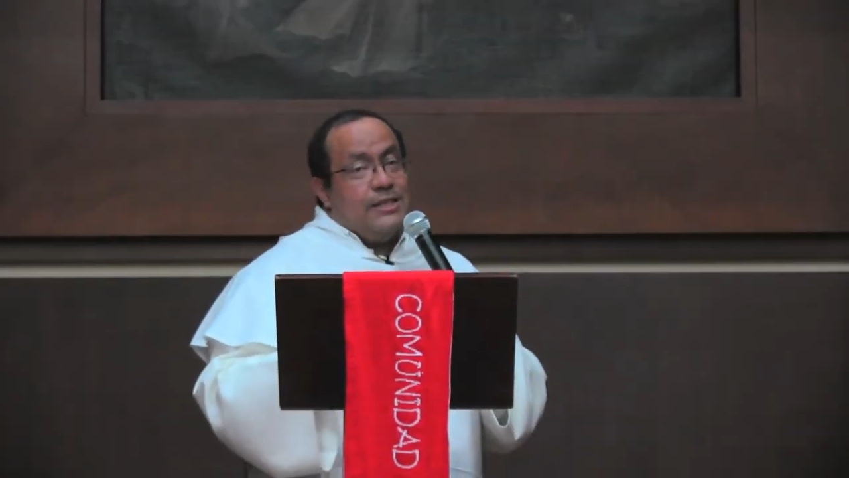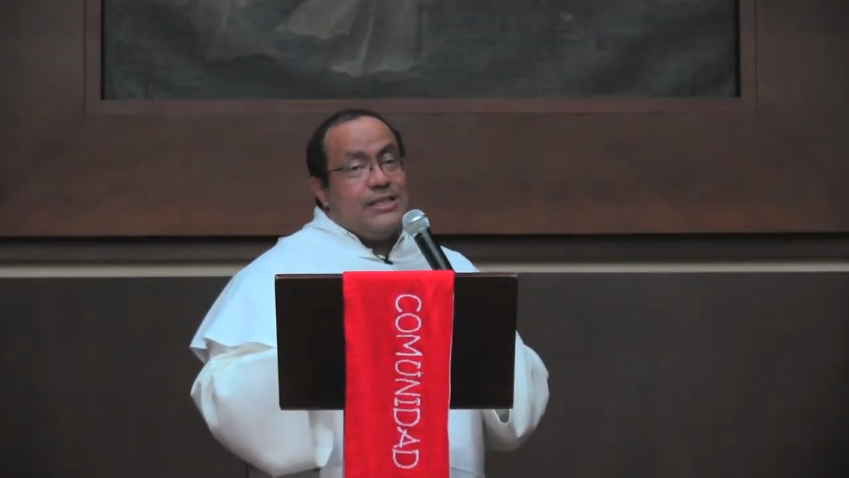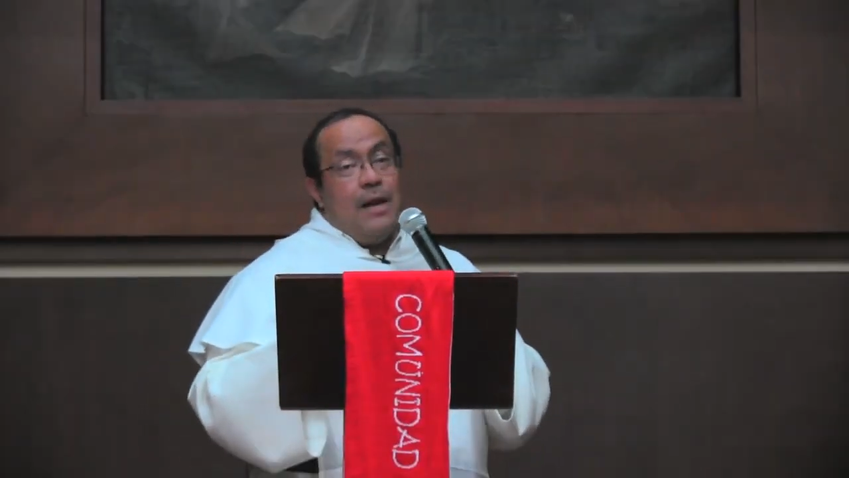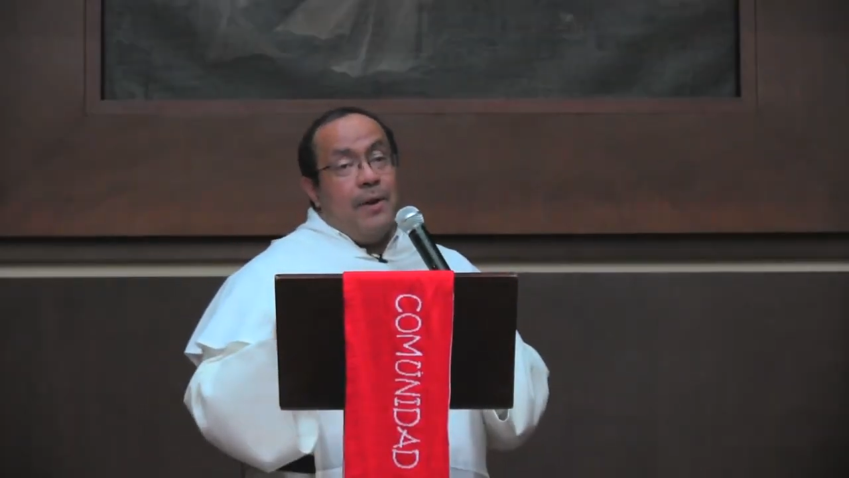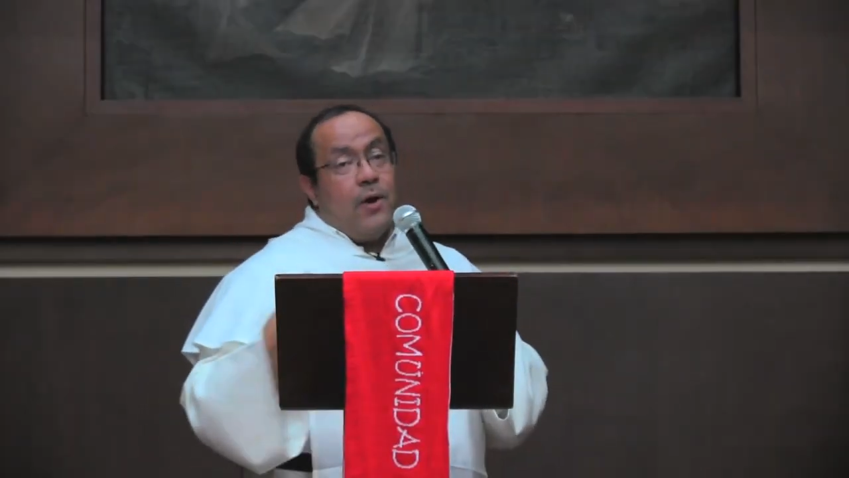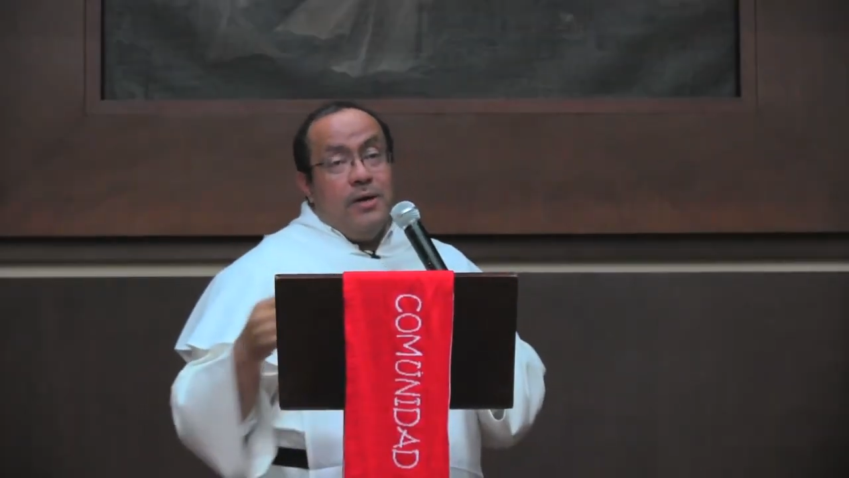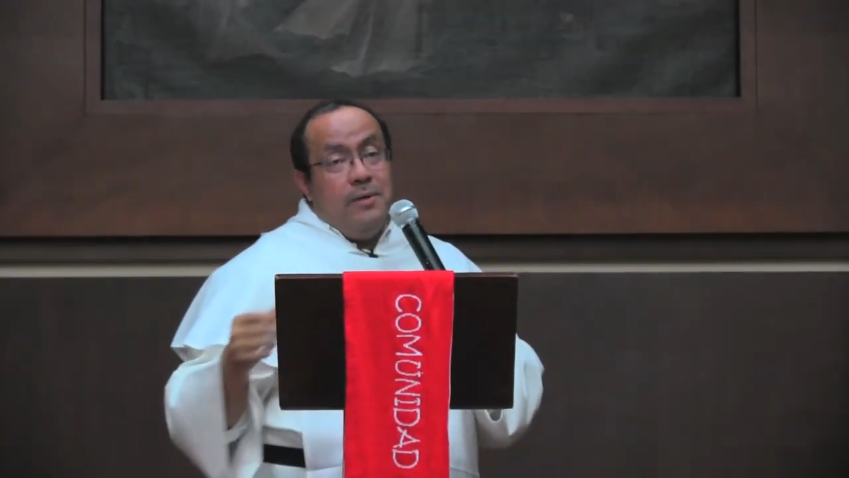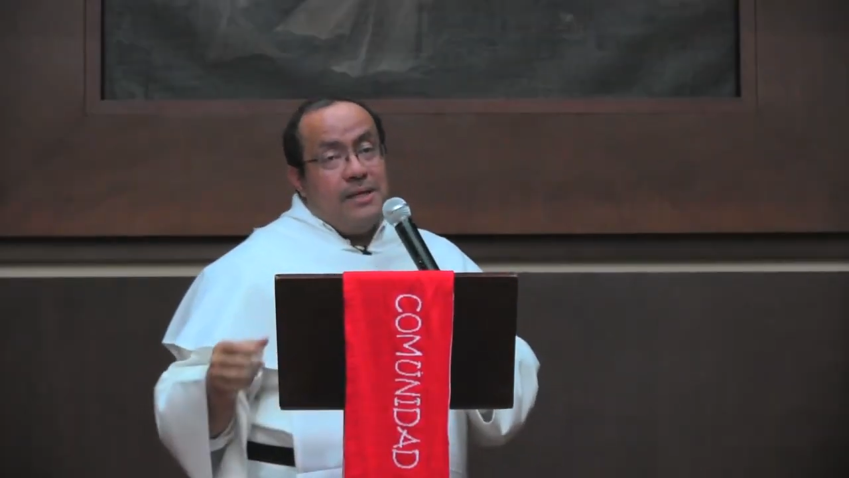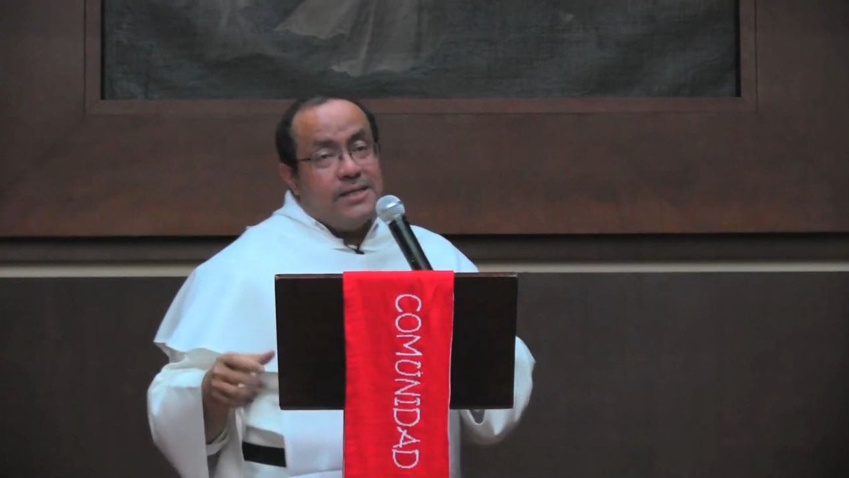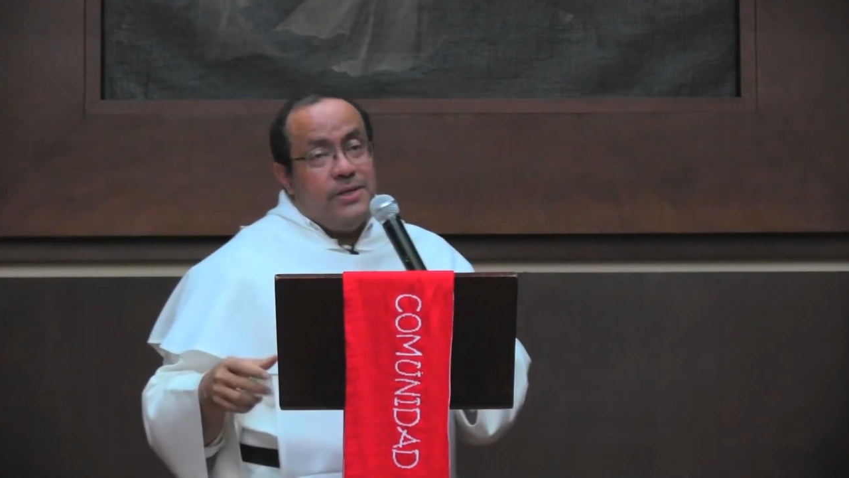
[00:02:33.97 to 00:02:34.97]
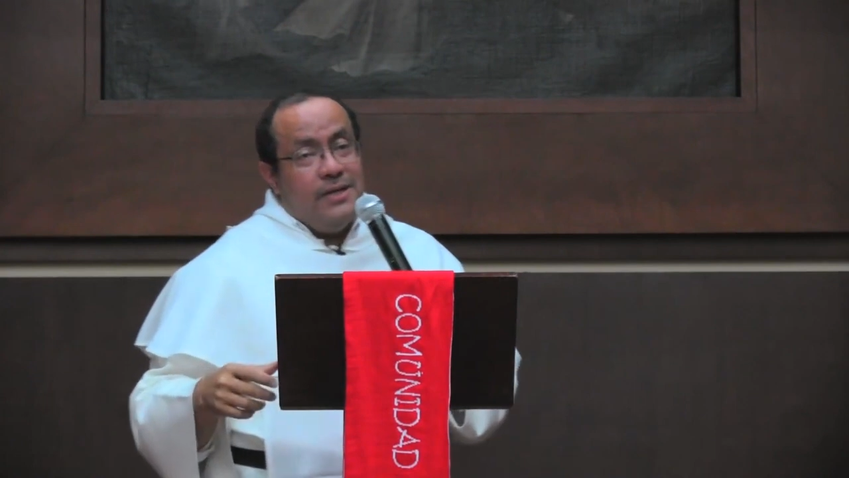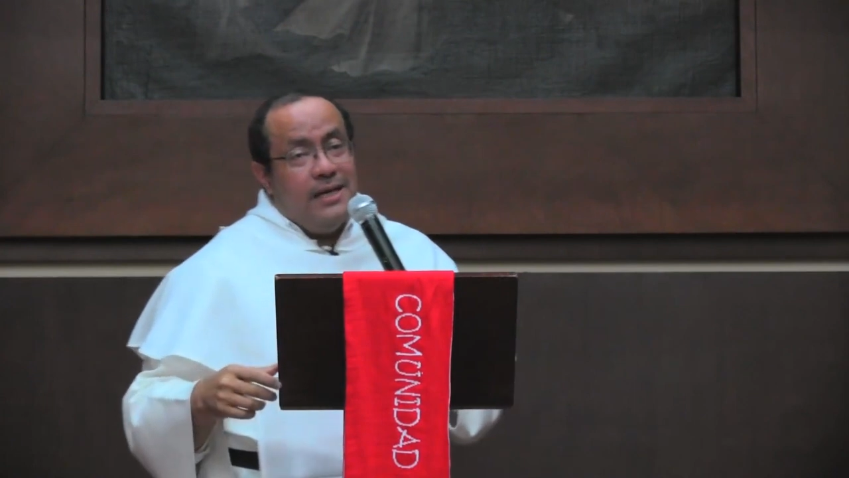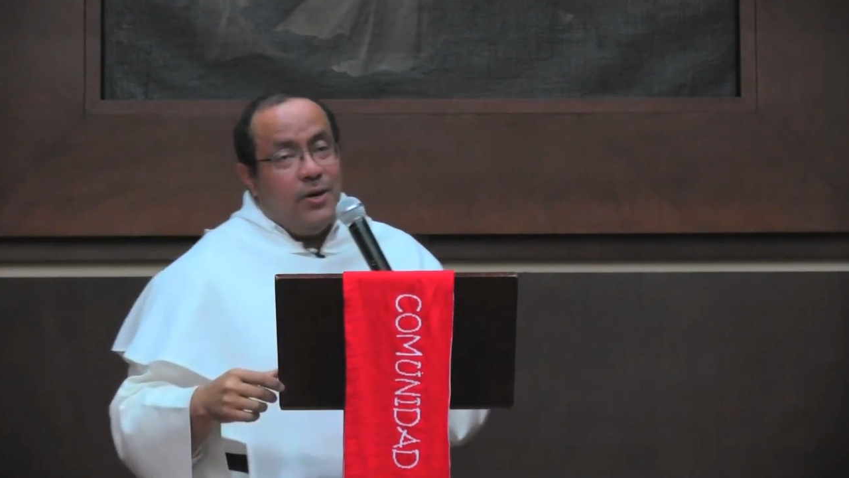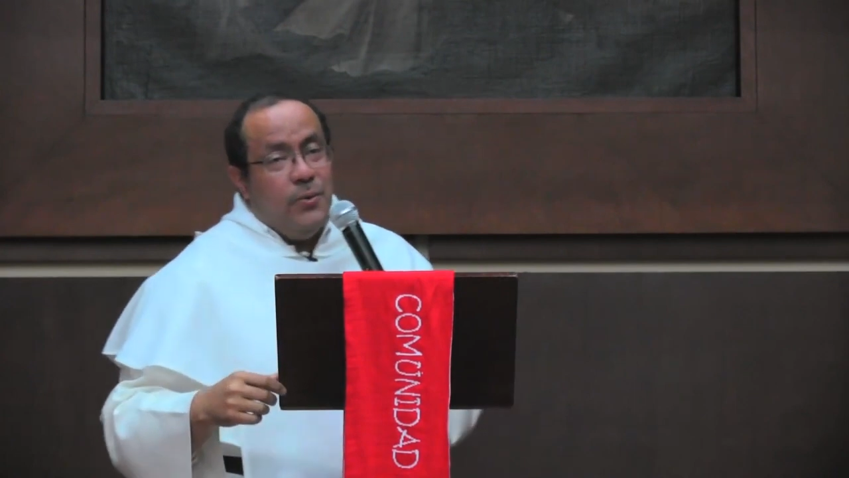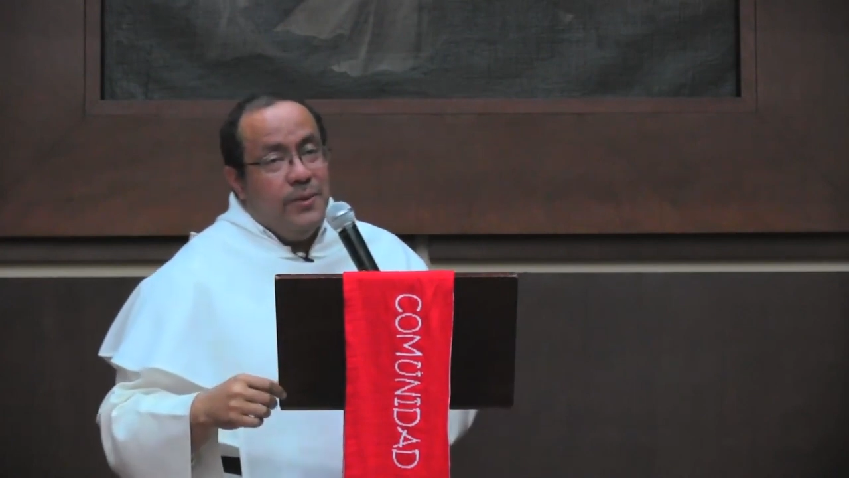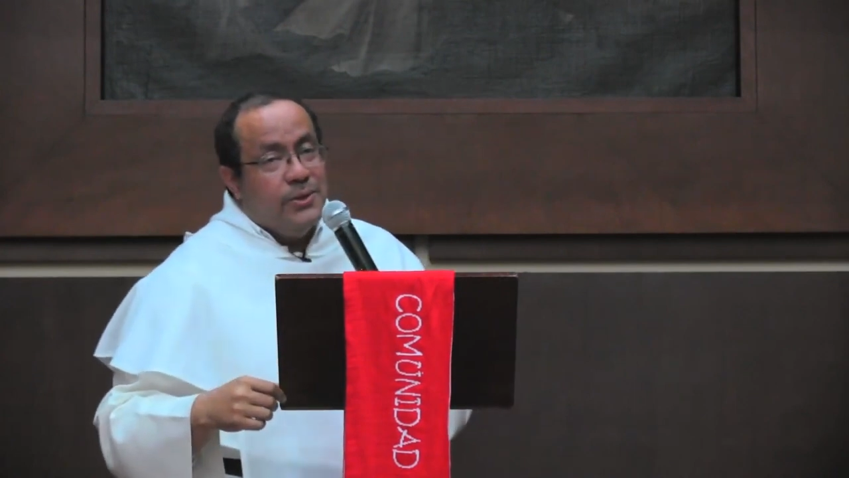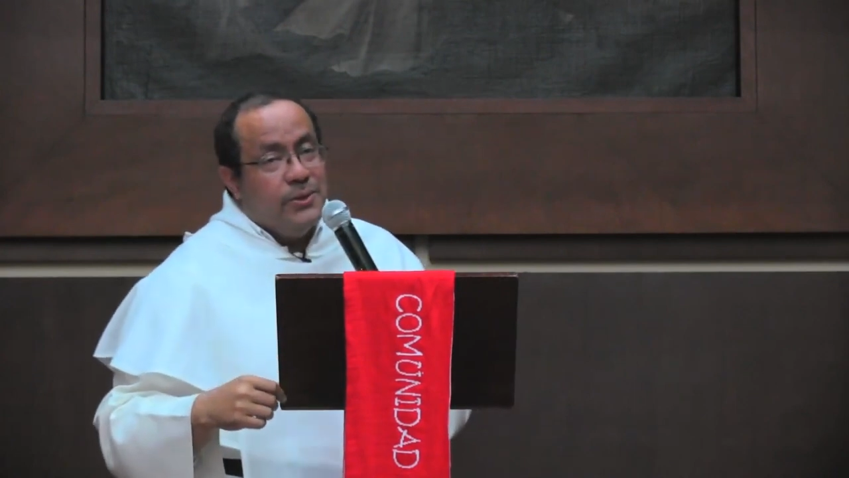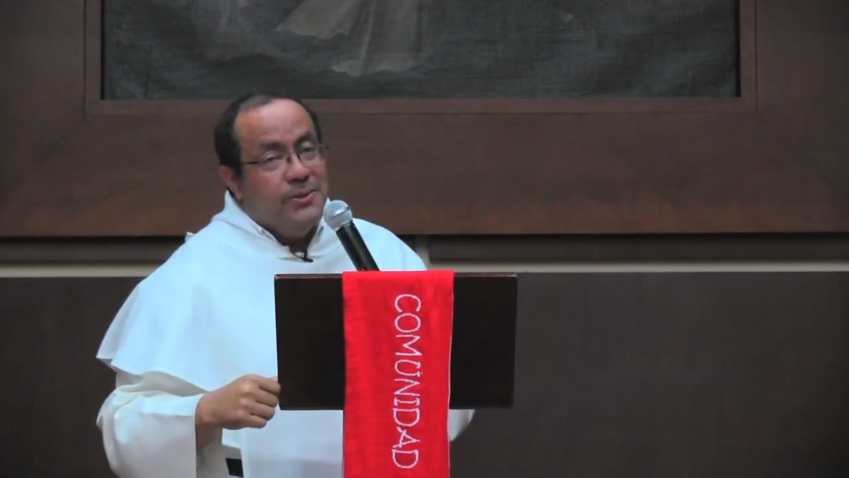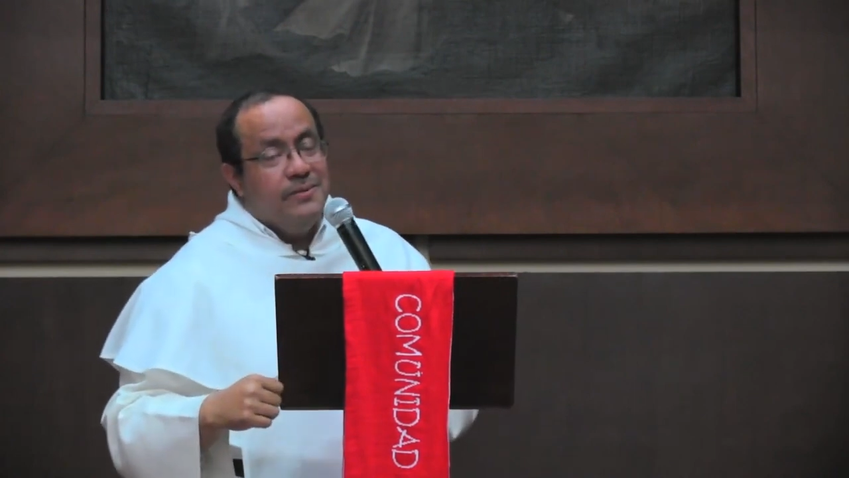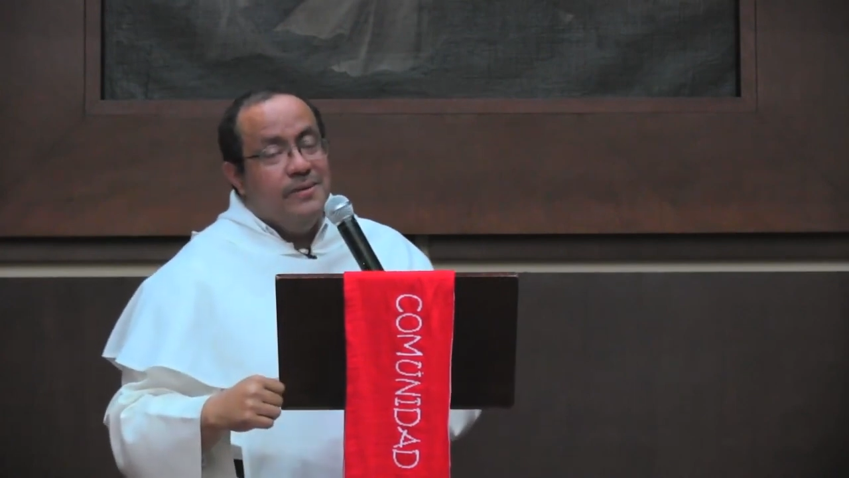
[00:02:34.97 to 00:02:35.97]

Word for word: es la mejor inversión en la juventud,